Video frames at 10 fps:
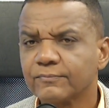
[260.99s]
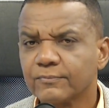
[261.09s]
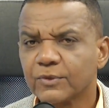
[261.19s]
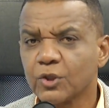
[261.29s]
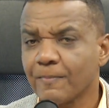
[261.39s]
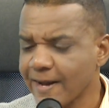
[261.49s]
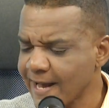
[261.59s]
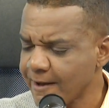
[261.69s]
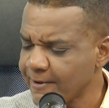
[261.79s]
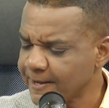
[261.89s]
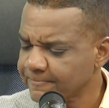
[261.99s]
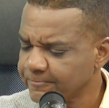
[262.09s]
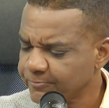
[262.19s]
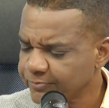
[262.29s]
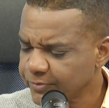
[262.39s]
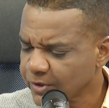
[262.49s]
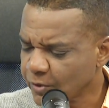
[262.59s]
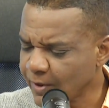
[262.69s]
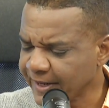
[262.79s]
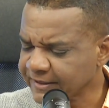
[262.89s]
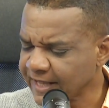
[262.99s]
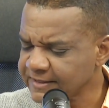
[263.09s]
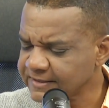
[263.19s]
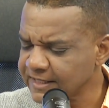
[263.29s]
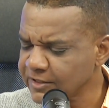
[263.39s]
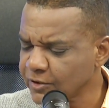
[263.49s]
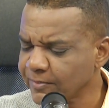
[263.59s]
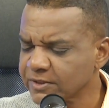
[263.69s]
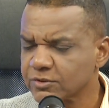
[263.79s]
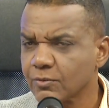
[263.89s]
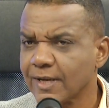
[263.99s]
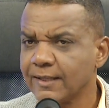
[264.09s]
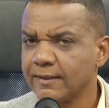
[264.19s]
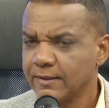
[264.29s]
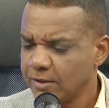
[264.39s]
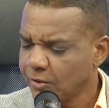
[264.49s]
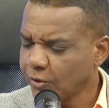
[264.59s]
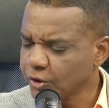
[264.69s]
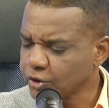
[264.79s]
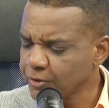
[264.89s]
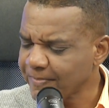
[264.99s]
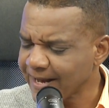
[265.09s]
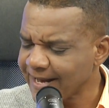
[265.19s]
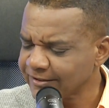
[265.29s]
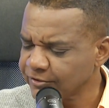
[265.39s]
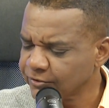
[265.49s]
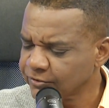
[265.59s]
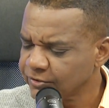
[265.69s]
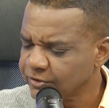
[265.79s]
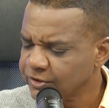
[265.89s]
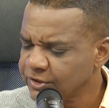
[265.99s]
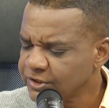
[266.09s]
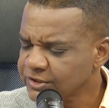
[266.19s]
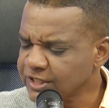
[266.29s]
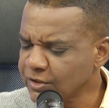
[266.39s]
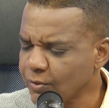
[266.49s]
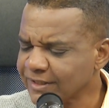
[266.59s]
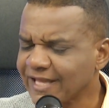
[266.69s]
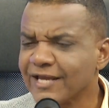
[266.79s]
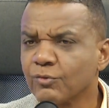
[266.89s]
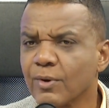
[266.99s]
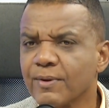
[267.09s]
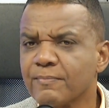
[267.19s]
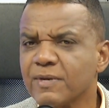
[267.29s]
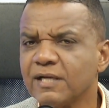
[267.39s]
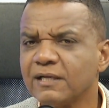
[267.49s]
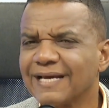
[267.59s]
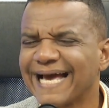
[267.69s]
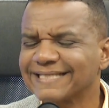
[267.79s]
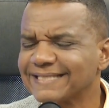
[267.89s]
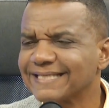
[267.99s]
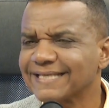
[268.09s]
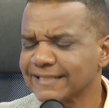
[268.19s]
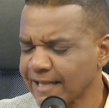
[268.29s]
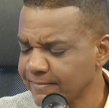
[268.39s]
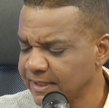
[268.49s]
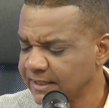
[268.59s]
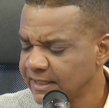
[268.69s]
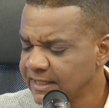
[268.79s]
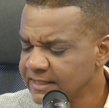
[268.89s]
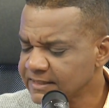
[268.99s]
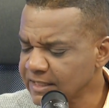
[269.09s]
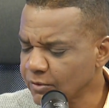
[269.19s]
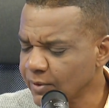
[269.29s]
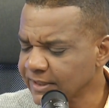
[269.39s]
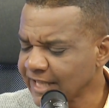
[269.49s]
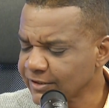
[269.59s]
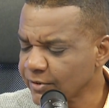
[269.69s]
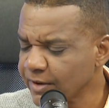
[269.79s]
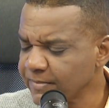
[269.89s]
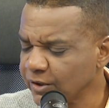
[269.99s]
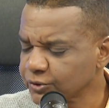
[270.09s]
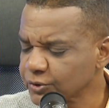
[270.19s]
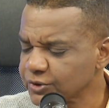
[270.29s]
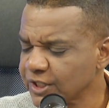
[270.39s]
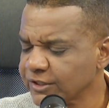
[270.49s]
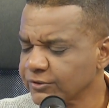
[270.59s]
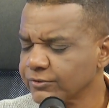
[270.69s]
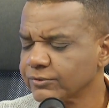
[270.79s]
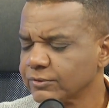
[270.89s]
Yo pagaba 45 mensual. Hoy estoy pagando 59 mil, casi 60 mil. 59 mil 800.